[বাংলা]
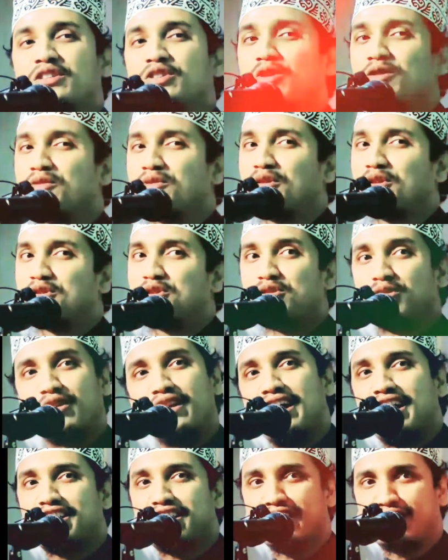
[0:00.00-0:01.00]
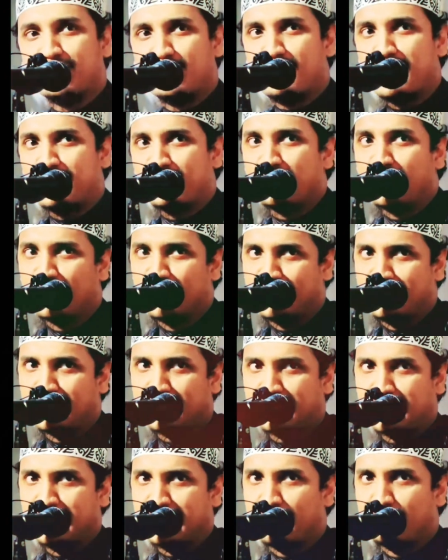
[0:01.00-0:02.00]
জন্য চলে আসে তোমার ঘরে ঠিক
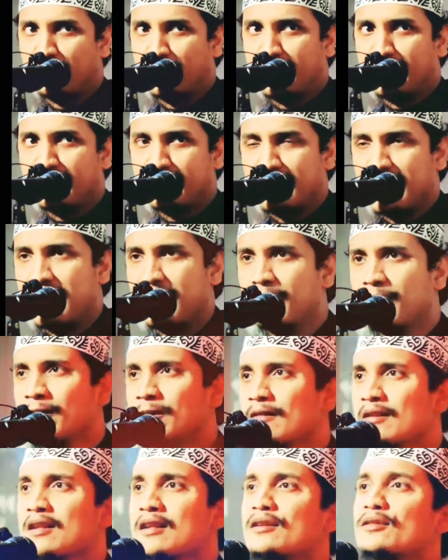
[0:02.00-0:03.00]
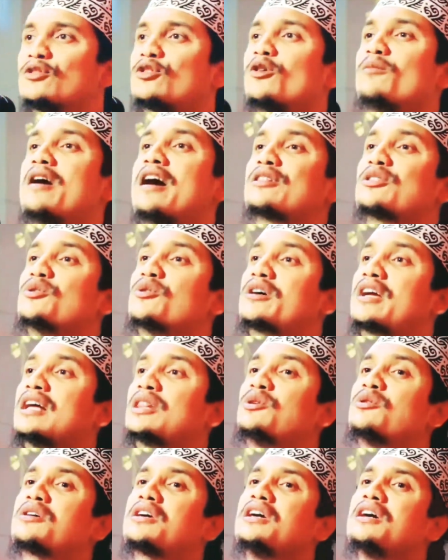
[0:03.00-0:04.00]
কিনা বলেন না তোমার দুঃখে
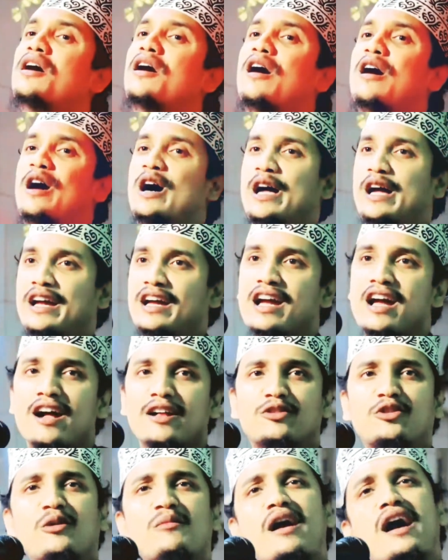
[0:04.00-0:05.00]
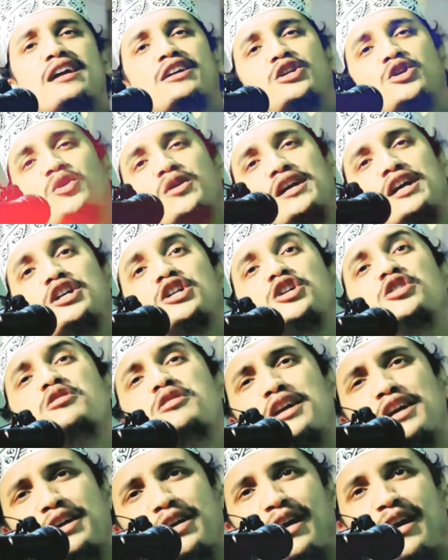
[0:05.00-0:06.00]
দুঃখী হয় তোমার সুখে
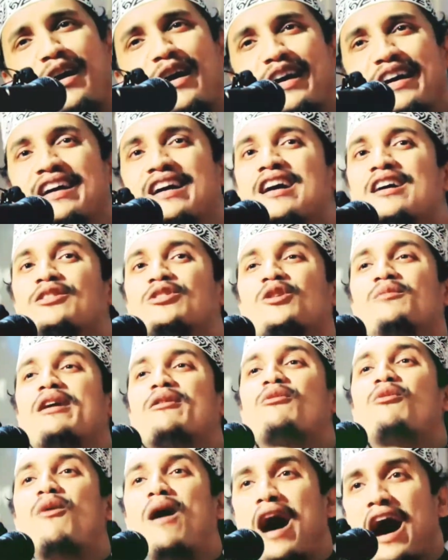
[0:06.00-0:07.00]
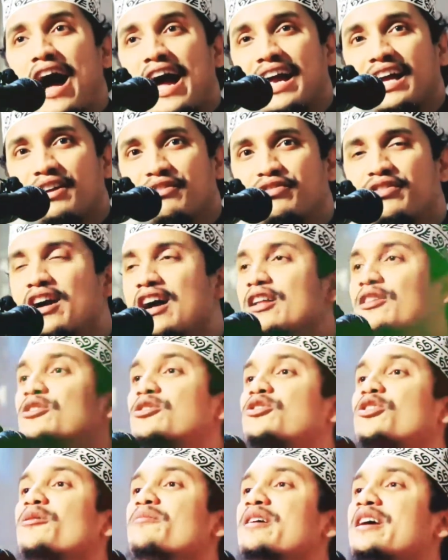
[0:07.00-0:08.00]
সুখী হয় তোমার ওয়াইফ
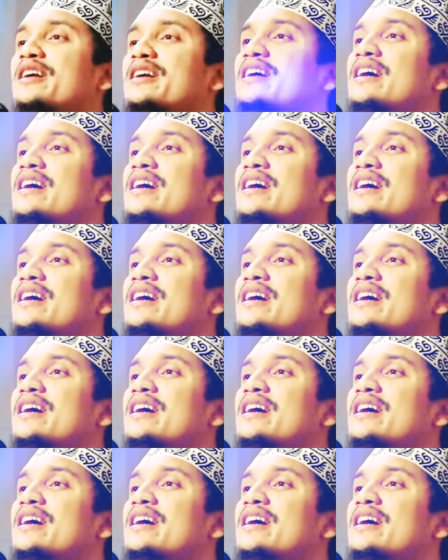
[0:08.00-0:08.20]
তুমি